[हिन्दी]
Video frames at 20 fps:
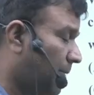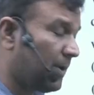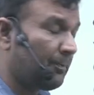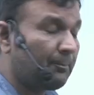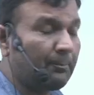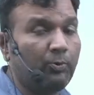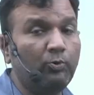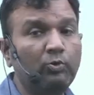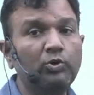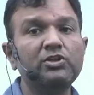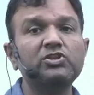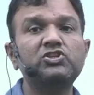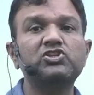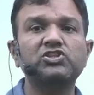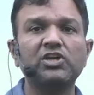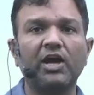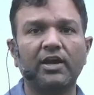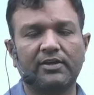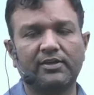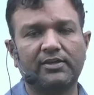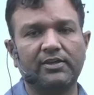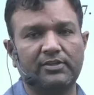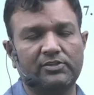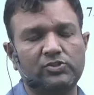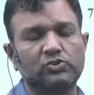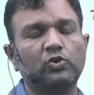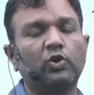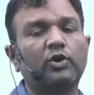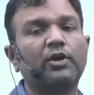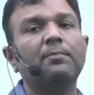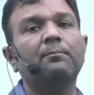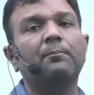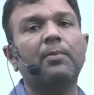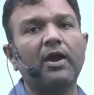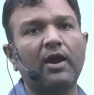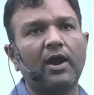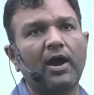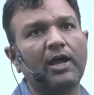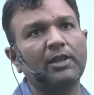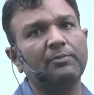फूल चाकी जो कि
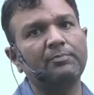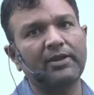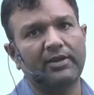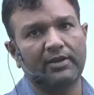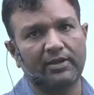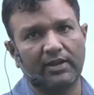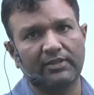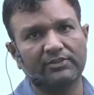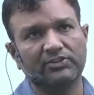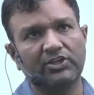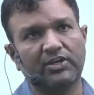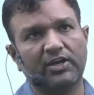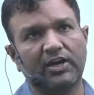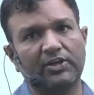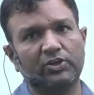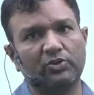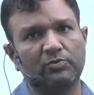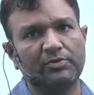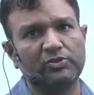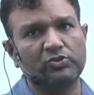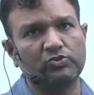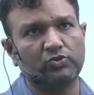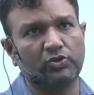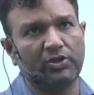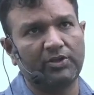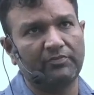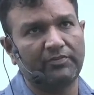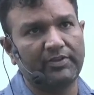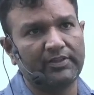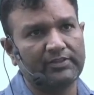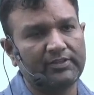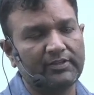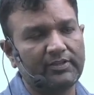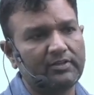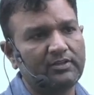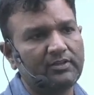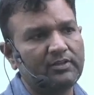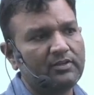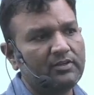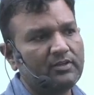बंगाल में क्रांतिकारियों में जुड़े हुए थे
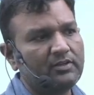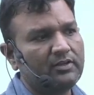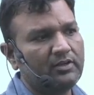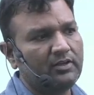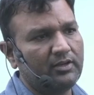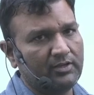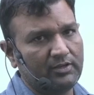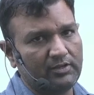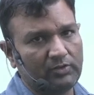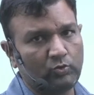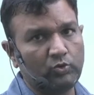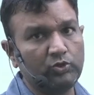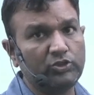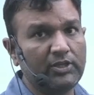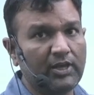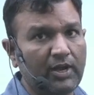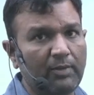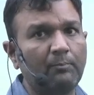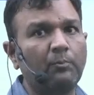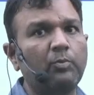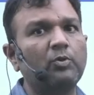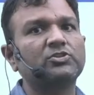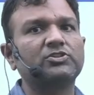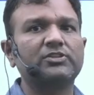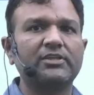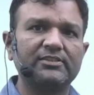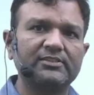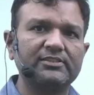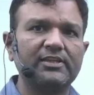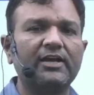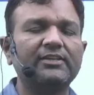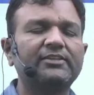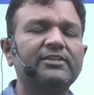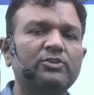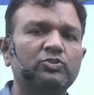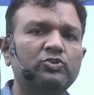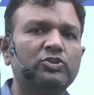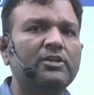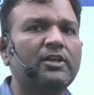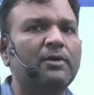खुदीराम बोस के साथ ही तो
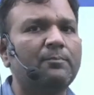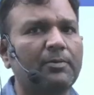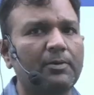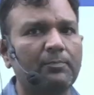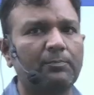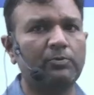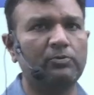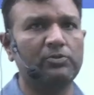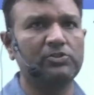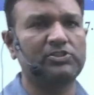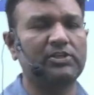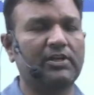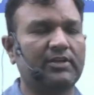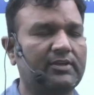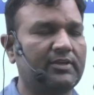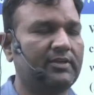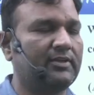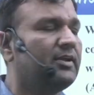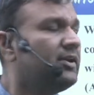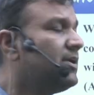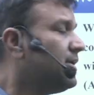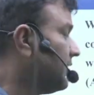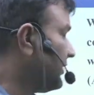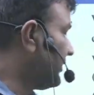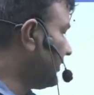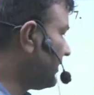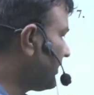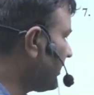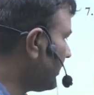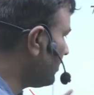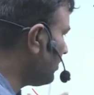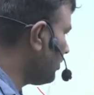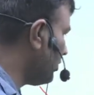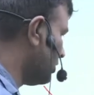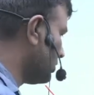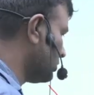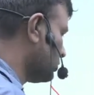थे ना प्रफुल्ल साके ठीक है और